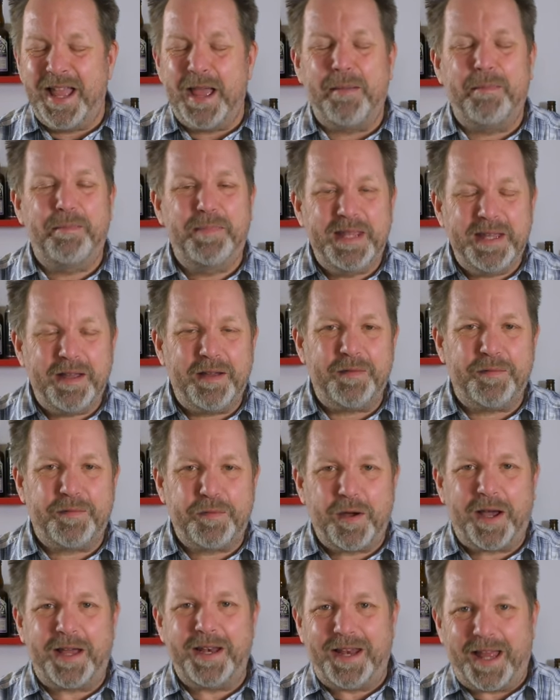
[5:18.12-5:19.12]
Bier
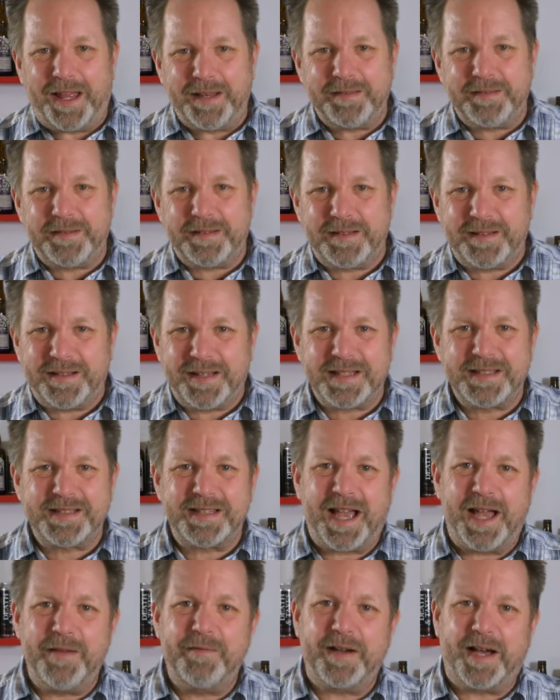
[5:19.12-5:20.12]
für ein Land,
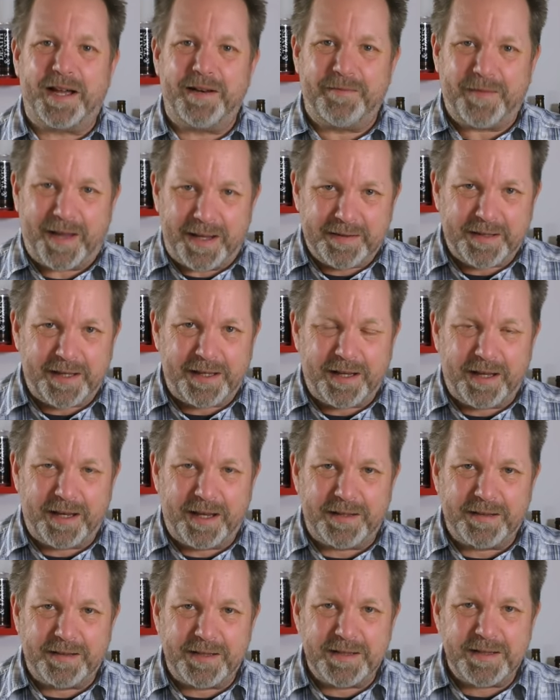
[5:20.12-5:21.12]
das einfach ein
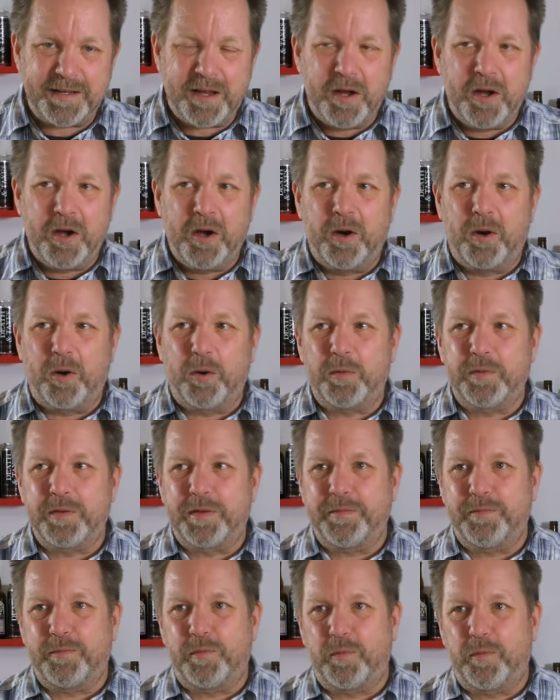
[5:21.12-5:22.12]
Weintrinkerland ist
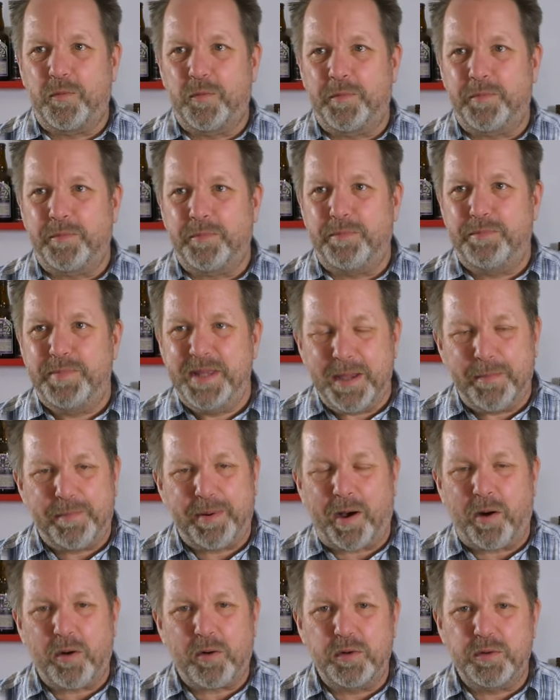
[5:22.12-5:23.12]
und wo
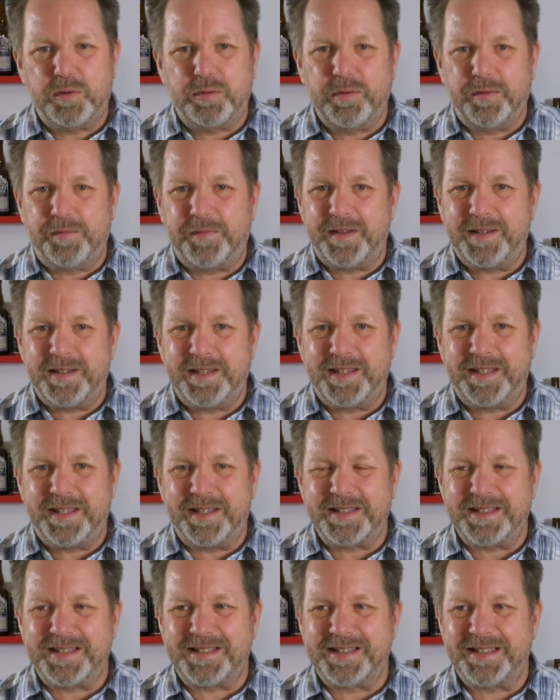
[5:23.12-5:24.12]
Bierbraukultur, finde ich,
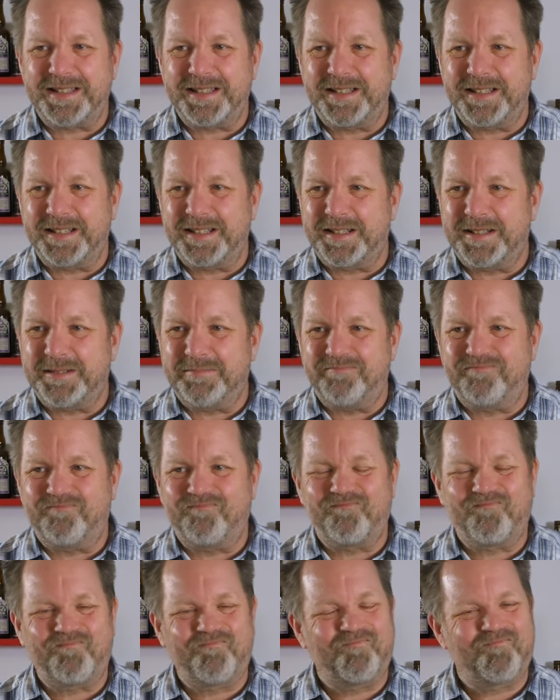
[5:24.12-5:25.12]
jetzt
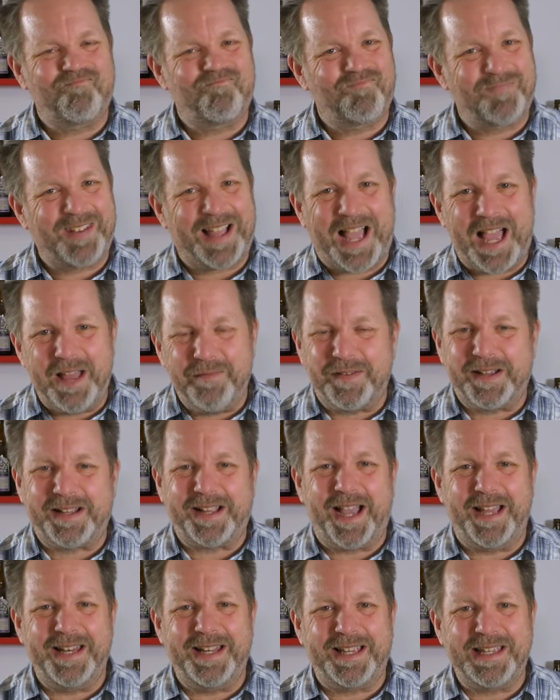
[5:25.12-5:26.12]
ähm, einfach
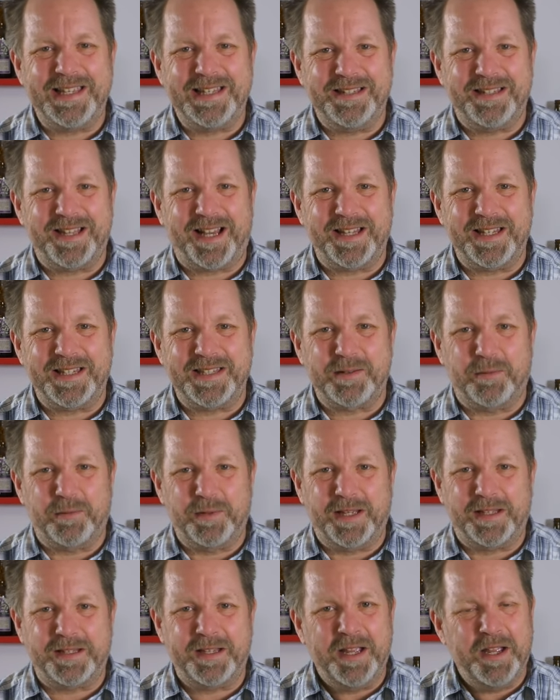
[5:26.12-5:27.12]
keine
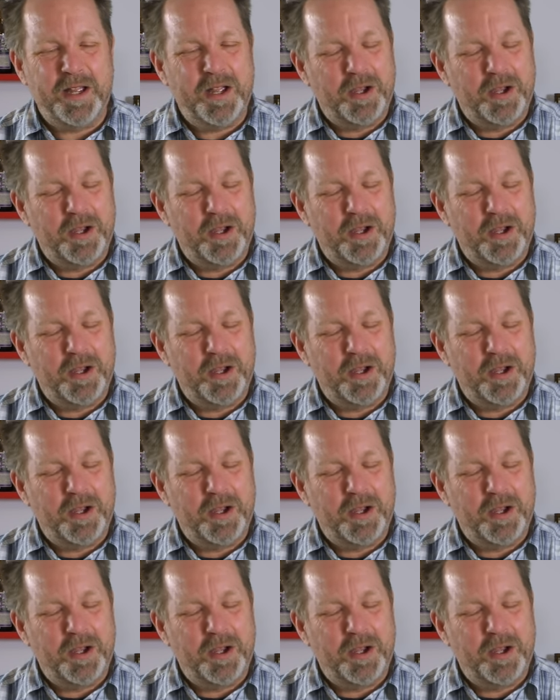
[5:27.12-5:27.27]
Riesentradition hat.